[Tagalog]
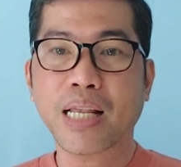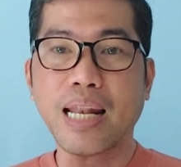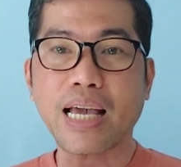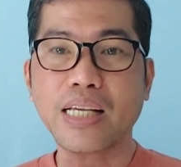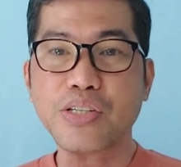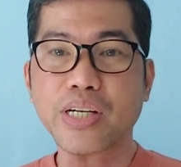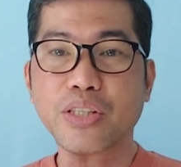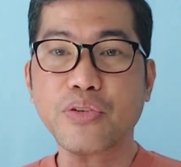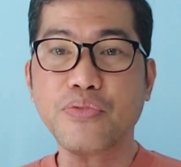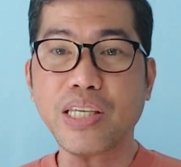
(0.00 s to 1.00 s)
Like and share
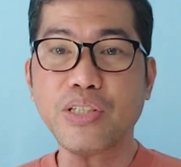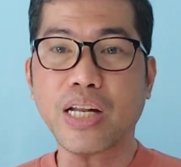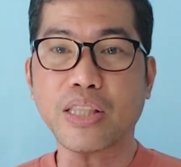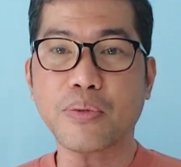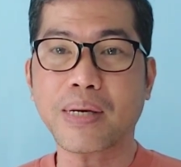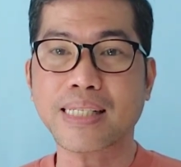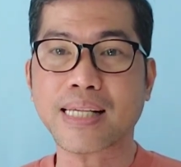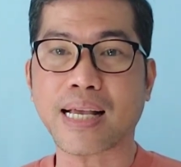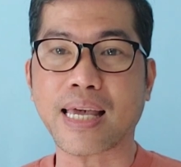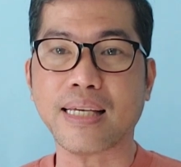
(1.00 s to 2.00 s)
itong video na ito mga Sangkay.